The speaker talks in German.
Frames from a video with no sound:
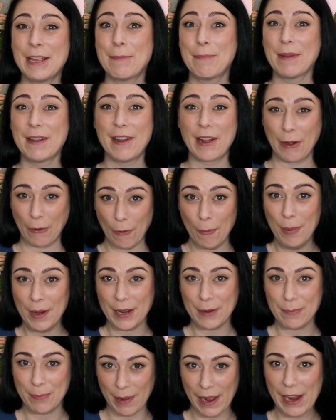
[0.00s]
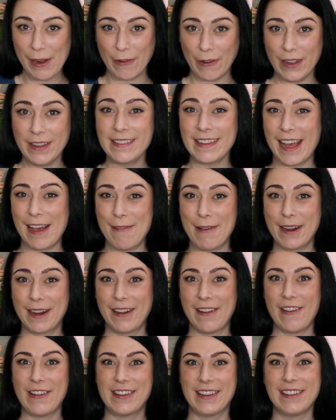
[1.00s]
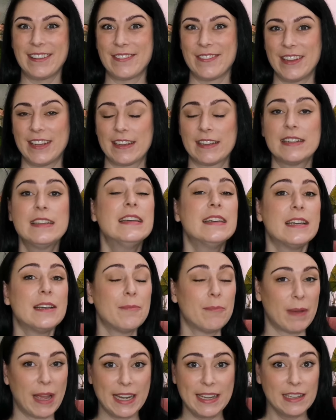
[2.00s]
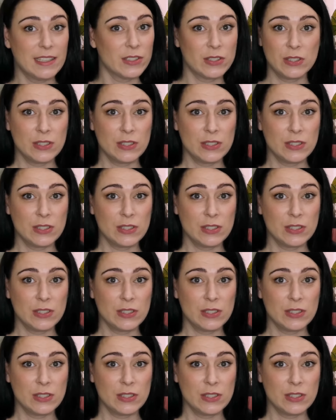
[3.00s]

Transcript: ich bin da komplett bei euch. Aber genau deswegen mein,